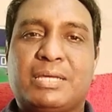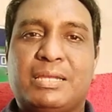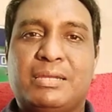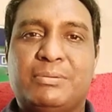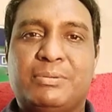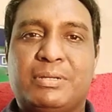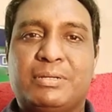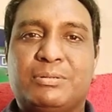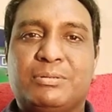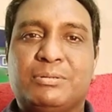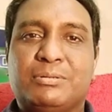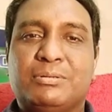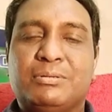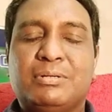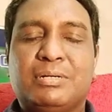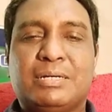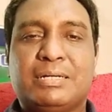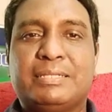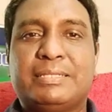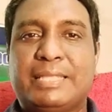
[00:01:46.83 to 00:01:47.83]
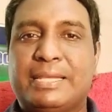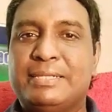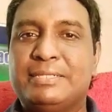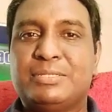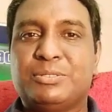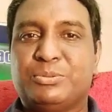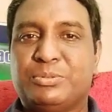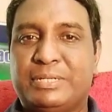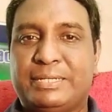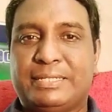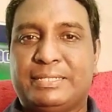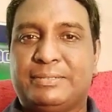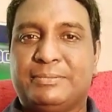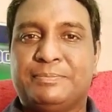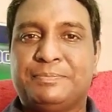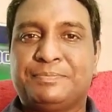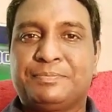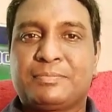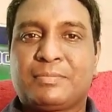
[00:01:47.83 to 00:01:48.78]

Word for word: చాలా వరకు తెలిసి ఉండేది